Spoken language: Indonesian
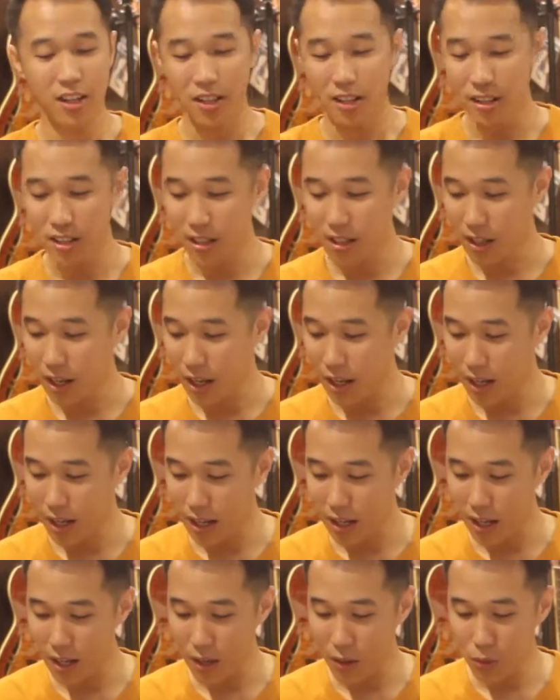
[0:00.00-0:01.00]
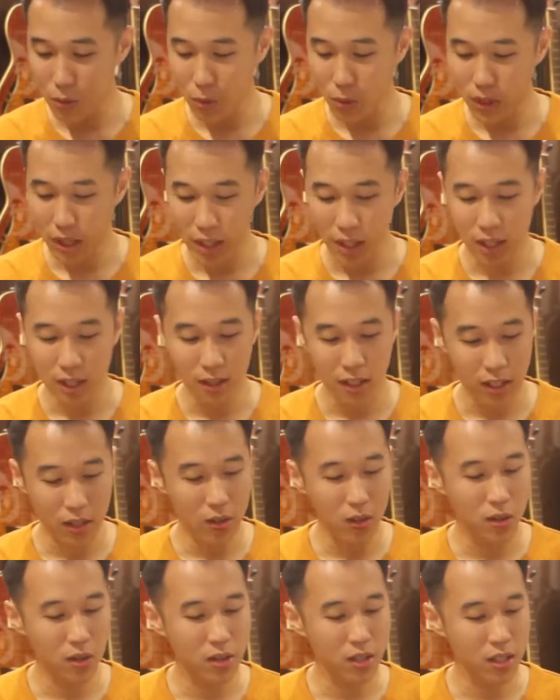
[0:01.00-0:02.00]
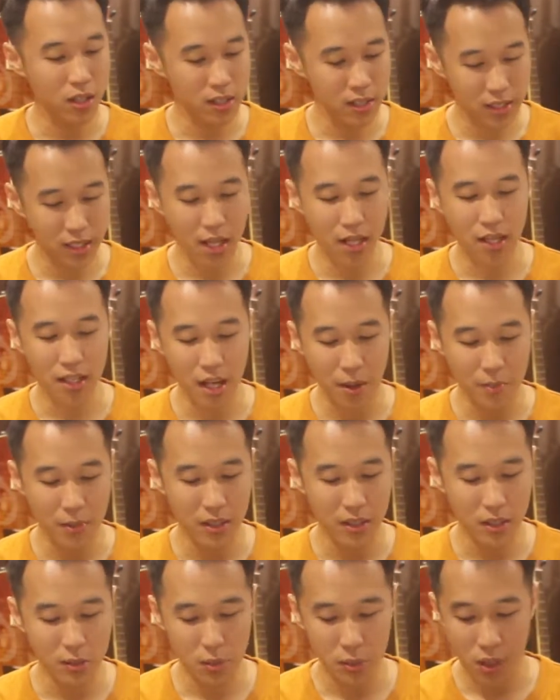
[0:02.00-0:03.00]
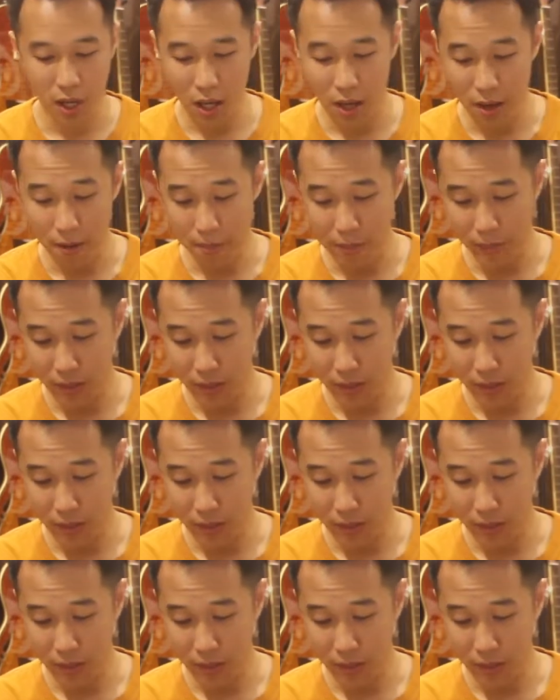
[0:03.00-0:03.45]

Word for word: E, kalau ukulele tenor senar 6 ini juga